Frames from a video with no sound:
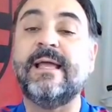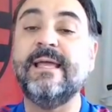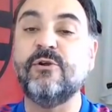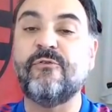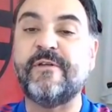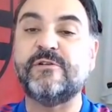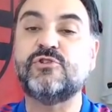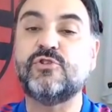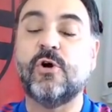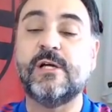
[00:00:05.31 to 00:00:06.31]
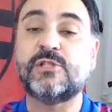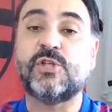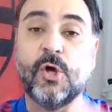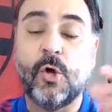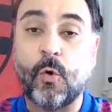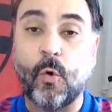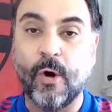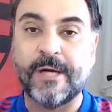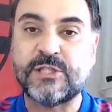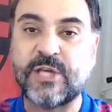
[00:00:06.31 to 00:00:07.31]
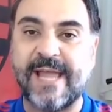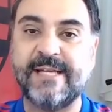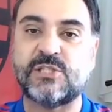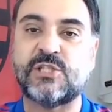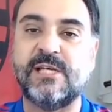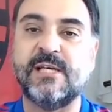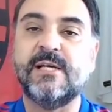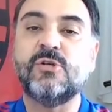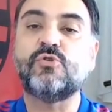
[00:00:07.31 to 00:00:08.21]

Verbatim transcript: E no vídeo de hoje, urgente,